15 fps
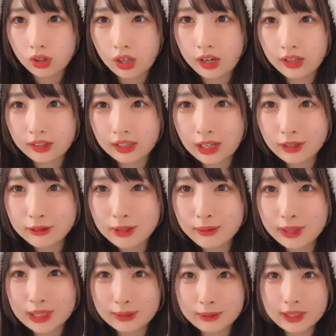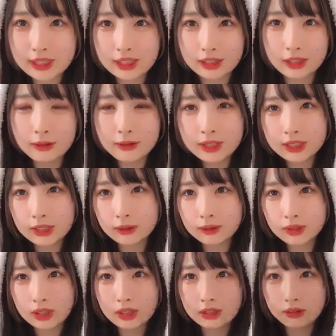あれ田植えはしますか田植えした
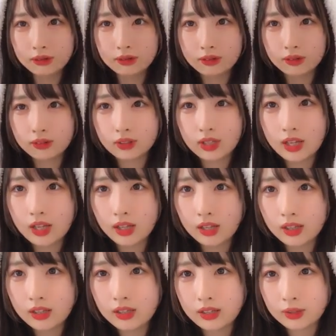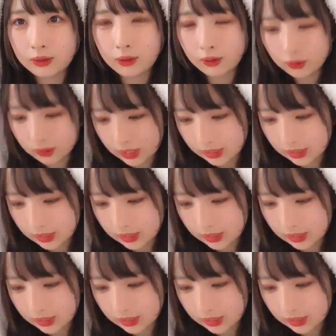ことあるよココ